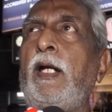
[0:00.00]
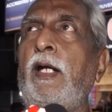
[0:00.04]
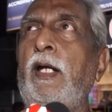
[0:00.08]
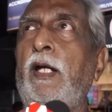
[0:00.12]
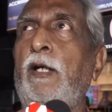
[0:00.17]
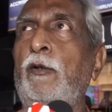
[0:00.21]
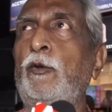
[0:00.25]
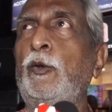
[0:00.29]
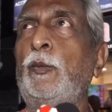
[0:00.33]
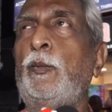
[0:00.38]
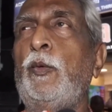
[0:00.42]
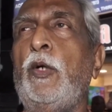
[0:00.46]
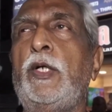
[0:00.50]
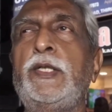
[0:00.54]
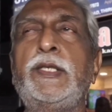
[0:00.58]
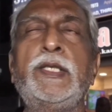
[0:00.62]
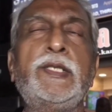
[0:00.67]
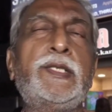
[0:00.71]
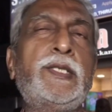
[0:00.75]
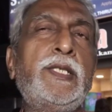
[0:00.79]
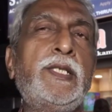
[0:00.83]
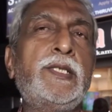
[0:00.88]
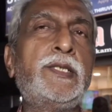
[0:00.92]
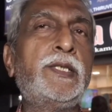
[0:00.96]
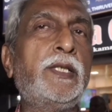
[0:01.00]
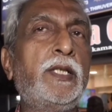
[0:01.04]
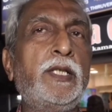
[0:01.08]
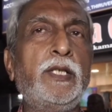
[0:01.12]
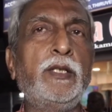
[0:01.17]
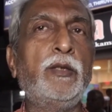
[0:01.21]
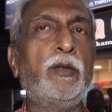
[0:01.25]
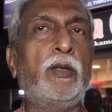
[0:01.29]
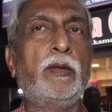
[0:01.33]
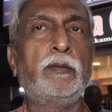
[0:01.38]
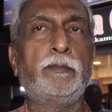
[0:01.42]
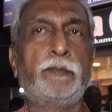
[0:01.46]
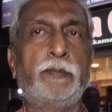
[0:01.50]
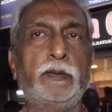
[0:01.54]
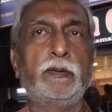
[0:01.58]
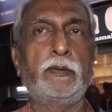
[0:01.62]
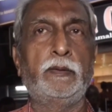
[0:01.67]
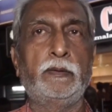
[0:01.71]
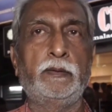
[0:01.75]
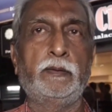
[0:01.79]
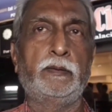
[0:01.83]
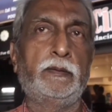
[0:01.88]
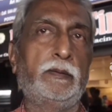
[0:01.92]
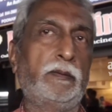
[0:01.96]
லவ் போர்ஷன் சீன்ஸ் சீன்ஸுங்கிறது இன்னும்
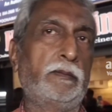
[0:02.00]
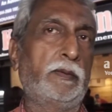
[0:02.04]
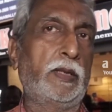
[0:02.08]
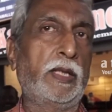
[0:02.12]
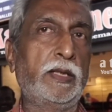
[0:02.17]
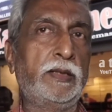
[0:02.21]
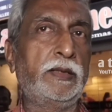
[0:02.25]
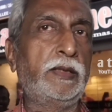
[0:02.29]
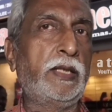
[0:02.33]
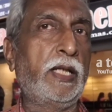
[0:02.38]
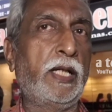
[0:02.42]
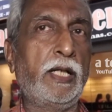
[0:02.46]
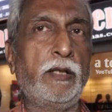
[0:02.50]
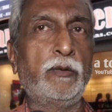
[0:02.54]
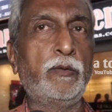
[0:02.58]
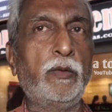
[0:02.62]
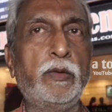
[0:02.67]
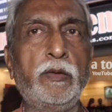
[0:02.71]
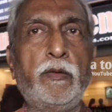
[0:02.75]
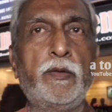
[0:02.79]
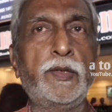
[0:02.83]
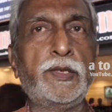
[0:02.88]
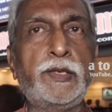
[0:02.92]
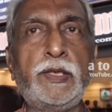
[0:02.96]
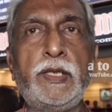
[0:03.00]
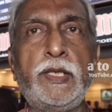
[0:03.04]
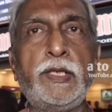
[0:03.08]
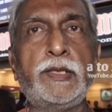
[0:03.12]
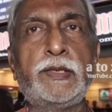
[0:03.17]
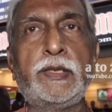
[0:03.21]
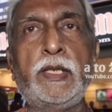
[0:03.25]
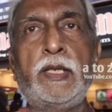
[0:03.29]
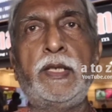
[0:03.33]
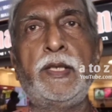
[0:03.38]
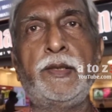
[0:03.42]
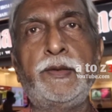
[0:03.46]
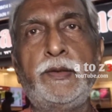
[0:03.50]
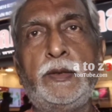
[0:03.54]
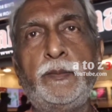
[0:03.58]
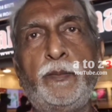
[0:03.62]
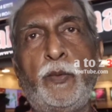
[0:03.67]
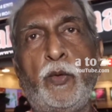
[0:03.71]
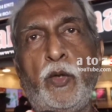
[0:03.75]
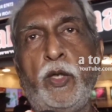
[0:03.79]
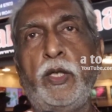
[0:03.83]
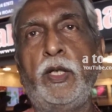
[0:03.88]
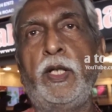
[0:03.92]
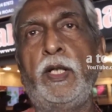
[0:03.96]
அந்த அளவுக்கு ஒன்று அவ்வளோ சீரியஸாக எடுத்துகிட்டு
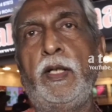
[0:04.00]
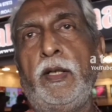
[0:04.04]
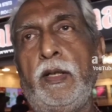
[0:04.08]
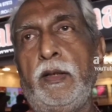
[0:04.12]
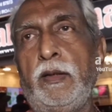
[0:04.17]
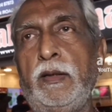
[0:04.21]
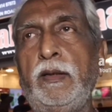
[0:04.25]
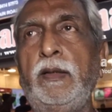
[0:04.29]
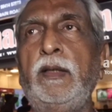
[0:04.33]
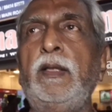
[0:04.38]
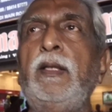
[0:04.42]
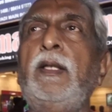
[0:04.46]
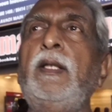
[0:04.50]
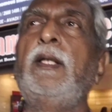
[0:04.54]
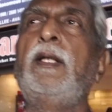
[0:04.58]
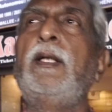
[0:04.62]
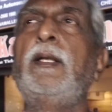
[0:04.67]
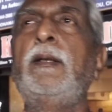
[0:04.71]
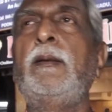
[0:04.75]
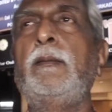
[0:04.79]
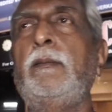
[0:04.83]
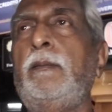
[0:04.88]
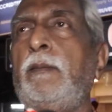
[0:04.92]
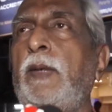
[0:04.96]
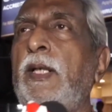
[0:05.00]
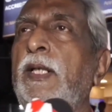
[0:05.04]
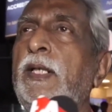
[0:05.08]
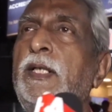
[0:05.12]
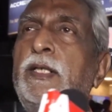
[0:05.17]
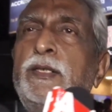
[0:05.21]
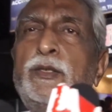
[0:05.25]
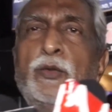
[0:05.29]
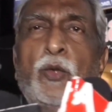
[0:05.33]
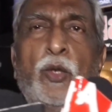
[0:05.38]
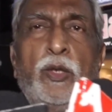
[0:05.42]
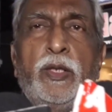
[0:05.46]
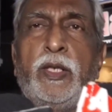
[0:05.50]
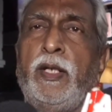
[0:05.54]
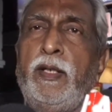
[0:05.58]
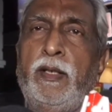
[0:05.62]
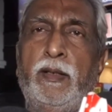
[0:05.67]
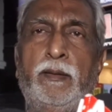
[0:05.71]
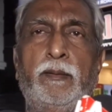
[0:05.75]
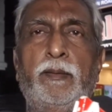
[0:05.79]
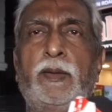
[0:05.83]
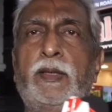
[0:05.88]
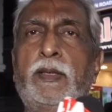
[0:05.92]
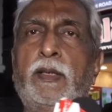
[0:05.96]
போகலை பட் இட்ஸ் ஓகே
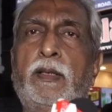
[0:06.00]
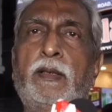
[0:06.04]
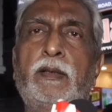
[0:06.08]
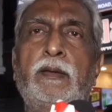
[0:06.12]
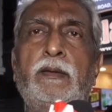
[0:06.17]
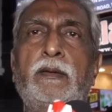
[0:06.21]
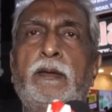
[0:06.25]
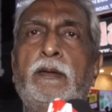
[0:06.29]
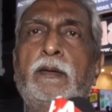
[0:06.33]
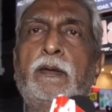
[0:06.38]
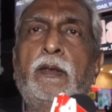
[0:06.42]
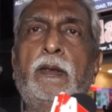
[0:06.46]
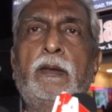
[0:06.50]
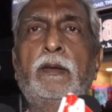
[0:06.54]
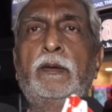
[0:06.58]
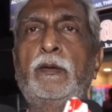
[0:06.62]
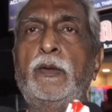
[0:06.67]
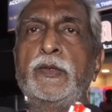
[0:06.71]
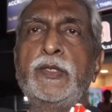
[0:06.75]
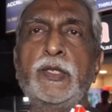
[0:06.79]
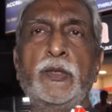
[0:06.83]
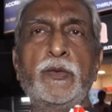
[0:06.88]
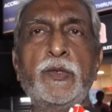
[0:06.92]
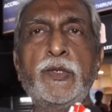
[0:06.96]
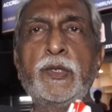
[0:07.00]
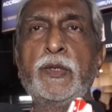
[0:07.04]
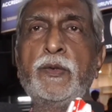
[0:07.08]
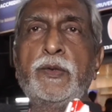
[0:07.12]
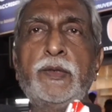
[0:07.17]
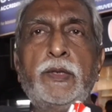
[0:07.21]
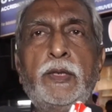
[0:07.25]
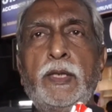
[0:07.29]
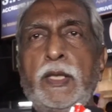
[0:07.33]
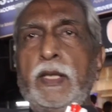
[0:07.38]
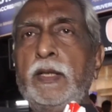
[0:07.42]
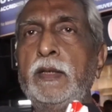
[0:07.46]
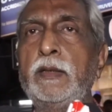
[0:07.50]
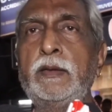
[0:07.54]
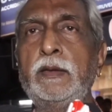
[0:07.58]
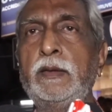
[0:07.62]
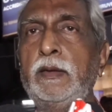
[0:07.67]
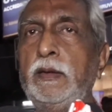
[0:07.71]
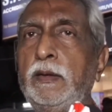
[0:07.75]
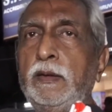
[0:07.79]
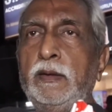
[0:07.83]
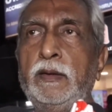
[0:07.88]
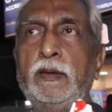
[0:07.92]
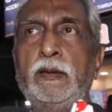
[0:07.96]
பட் அது கொஞ்சம் கொஞ்சம் கொஞ்சம் தான் இருக்குது
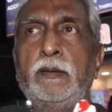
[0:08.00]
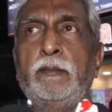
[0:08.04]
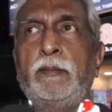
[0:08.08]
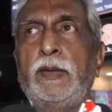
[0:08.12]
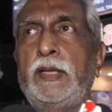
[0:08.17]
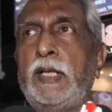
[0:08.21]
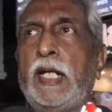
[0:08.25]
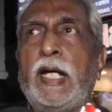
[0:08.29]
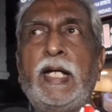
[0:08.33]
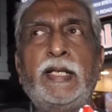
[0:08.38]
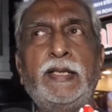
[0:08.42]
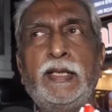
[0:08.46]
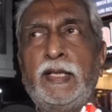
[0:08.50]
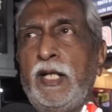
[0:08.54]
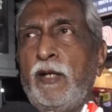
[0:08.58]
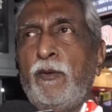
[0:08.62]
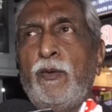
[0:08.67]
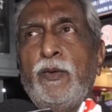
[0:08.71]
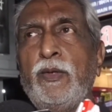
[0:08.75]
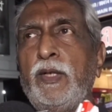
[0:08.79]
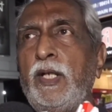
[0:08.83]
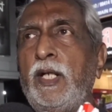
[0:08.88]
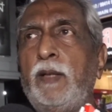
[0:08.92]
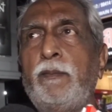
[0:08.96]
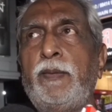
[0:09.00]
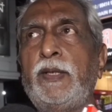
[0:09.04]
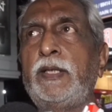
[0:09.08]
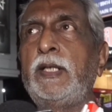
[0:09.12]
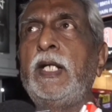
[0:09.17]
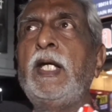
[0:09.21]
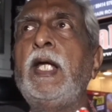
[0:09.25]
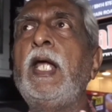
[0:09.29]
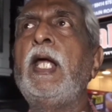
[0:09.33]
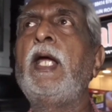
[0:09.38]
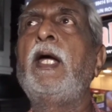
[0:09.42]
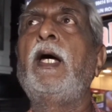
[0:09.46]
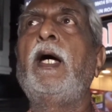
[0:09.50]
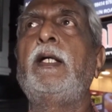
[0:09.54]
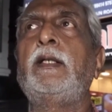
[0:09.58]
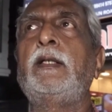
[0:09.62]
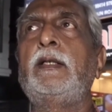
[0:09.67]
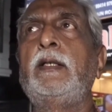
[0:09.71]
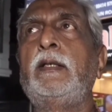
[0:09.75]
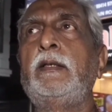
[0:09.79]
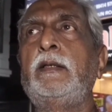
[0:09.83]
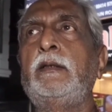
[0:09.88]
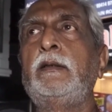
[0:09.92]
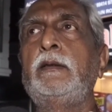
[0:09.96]
பட் அதெல்லாம் ஒன்றும் இல்லை பட் அந்த
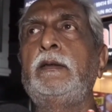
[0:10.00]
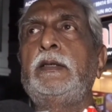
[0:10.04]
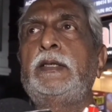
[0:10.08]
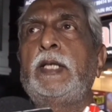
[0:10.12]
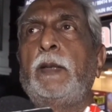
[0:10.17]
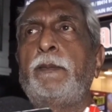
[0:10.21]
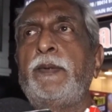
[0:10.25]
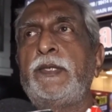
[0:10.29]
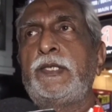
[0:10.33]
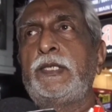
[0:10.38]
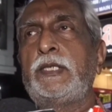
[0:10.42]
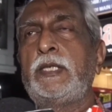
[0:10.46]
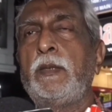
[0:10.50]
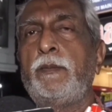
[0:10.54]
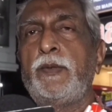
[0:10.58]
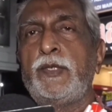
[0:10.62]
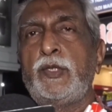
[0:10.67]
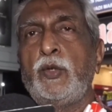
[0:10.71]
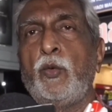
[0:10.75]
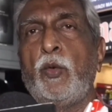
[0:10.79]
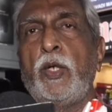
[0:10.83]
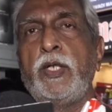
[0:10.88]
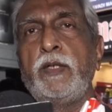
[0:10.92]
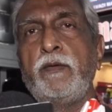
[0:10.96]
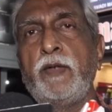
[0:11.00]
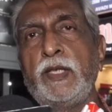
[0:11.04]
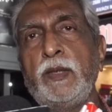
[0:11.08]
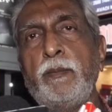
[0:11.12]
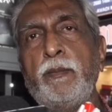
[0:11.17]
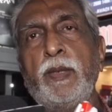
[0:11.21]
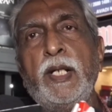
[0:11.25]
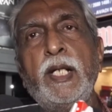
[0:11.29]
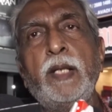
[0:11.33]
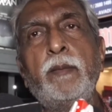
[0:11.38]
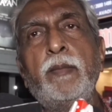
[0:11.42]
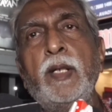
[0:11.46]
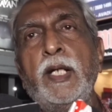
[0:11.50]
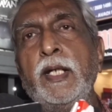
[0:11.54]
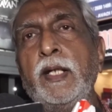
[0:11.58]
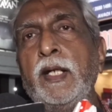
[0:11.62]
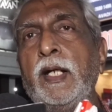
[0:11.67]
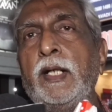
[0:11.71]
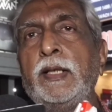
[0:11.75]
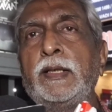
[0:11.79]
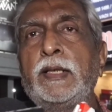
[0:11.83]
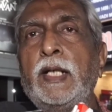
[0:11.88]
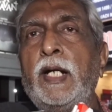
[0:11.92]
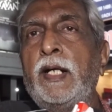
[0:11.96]
இந்த தப்பிச்சு தப்பிச்சு ஓடி வருது பில்டிங்
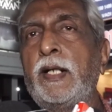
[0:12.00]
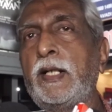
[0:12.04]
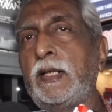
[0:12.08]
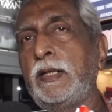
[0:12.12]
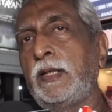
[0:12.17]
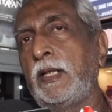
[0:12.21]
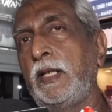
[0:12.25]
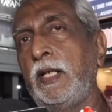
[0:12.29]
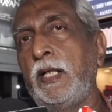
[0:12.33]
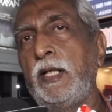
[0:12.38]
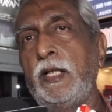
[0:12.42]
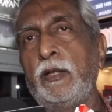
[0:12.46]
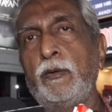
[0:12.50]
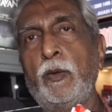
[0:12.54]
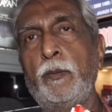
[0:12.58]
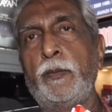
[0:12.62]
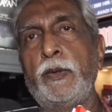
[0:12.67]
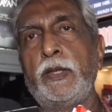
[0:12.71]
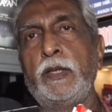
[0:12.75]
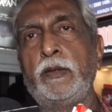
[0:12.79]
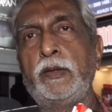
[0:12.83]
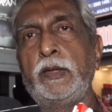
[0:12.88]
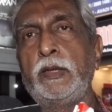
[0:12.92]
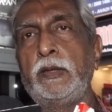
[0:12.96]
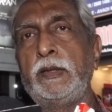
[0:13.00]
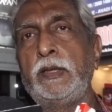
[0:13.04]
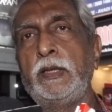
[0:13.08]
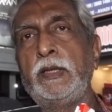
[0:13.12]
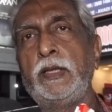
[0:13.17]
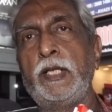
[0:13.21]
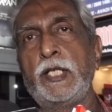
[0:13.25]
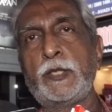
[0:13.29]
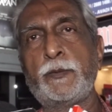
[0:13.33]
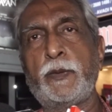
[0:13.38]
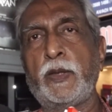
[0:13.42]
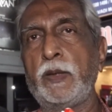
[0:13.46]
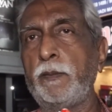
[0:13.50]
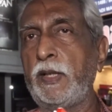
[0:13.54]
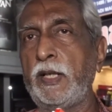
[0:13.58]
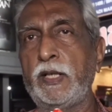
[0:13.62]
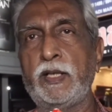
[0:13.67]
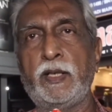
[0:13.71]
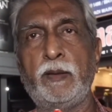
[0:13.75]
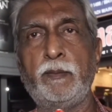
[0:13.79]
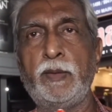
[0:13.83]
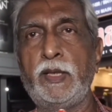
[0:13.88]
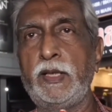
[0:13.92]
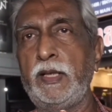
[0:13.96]
பில்டிங்காக தாண்டதெல்லாம் என்னவோ பெரிய அந்த இங்கிலீஷ் படம்
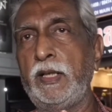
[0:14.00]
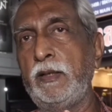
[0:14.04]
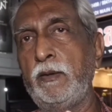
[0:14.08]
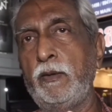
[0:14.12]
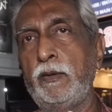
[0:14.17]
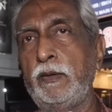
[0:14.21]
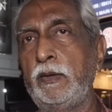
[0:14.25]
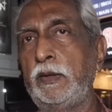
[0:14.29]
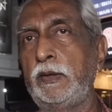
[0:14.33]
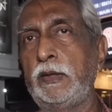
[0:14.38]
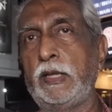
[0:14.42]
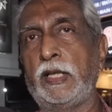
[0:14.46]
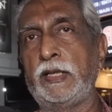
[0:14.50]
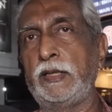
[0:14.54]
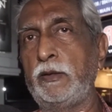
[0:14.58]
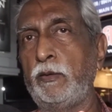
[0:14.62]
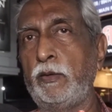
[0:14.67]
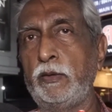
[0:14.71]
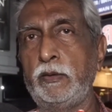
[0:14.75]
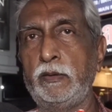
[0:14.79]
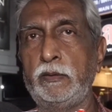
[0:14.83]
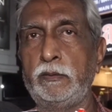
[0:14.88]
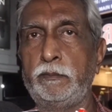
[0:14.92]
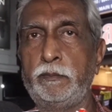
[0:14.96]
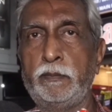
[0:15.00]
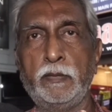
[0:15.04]
பார்க்குற மாதிரியான ஒரு அந்த ஒரு